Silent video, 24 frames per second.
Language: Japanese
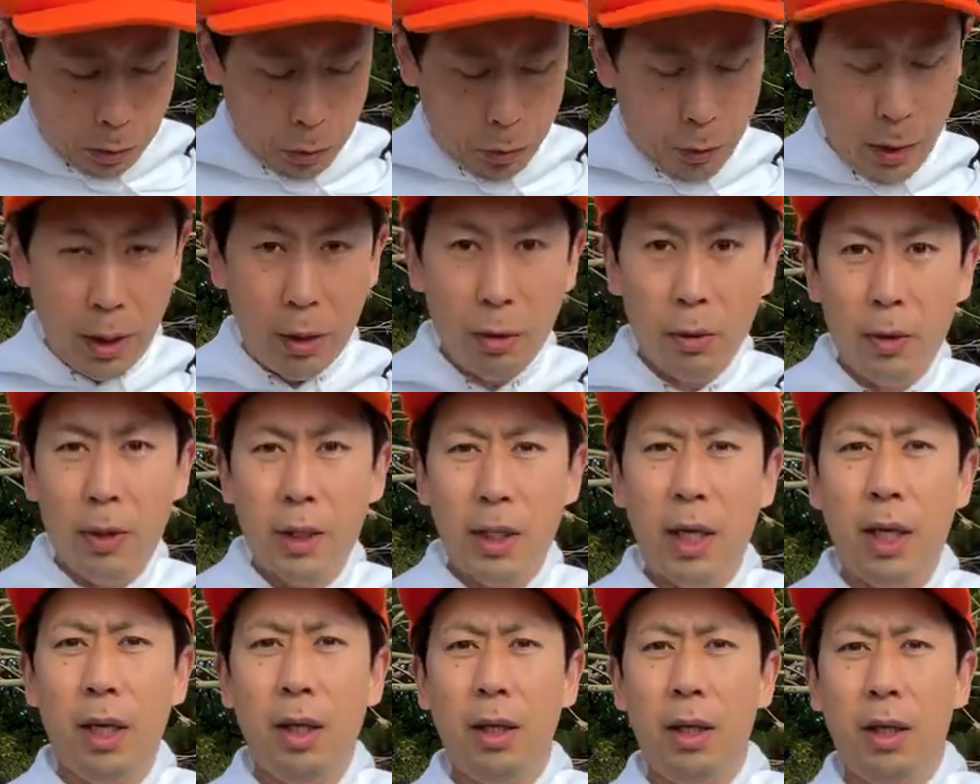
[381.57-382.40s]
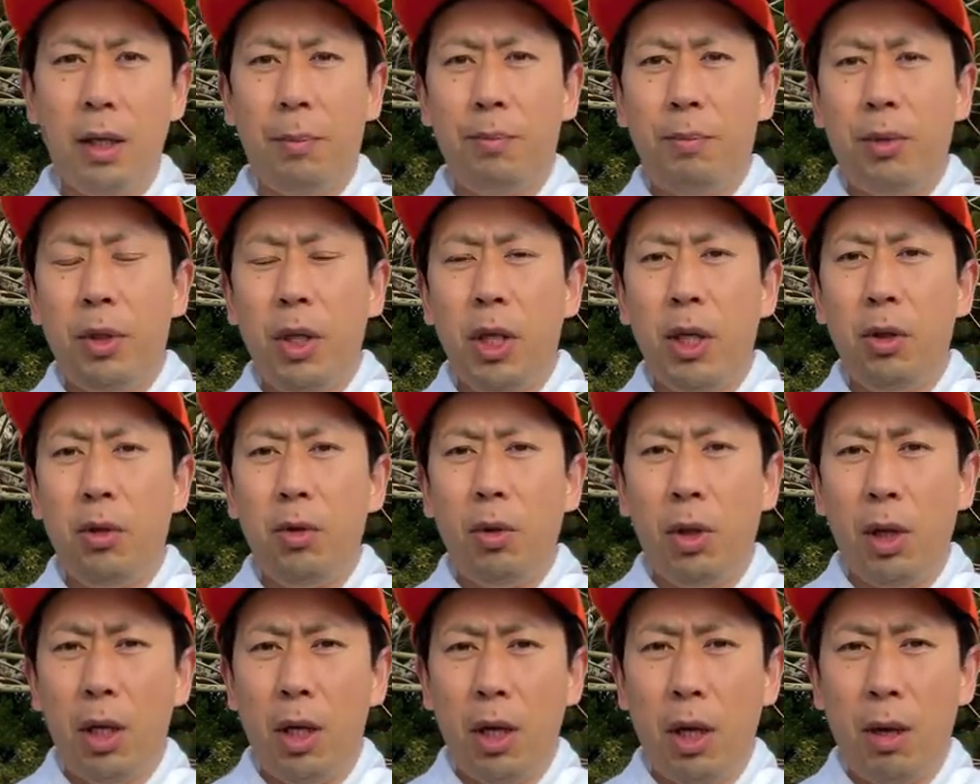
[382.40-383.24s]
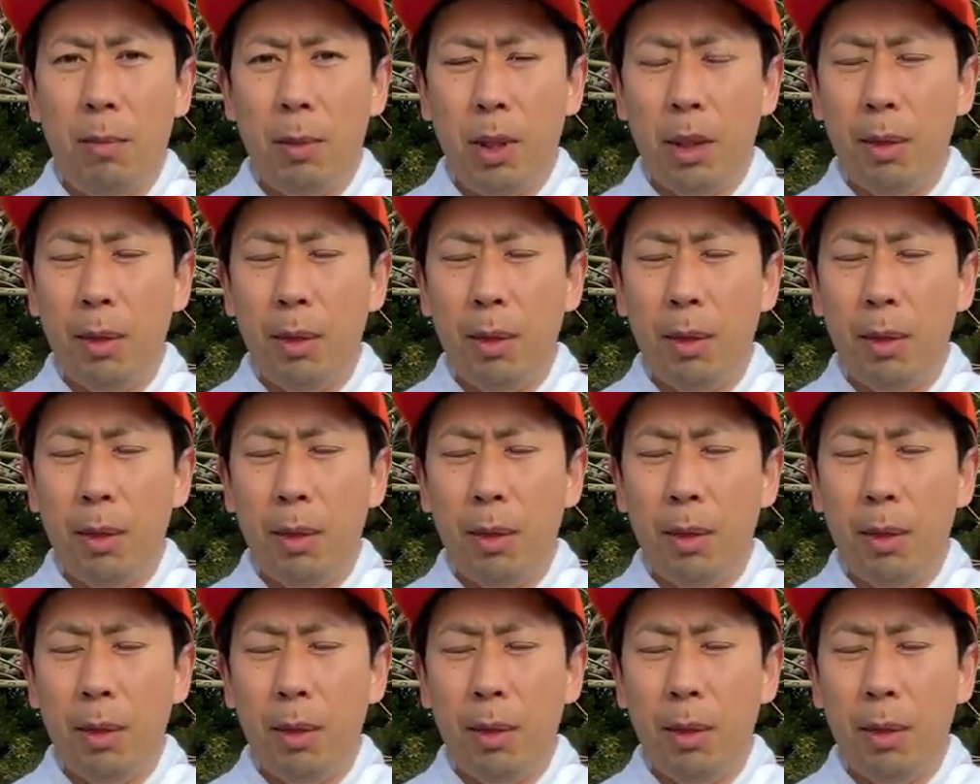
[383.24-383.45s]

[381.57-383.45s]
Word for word: 上の線がプリントがねあ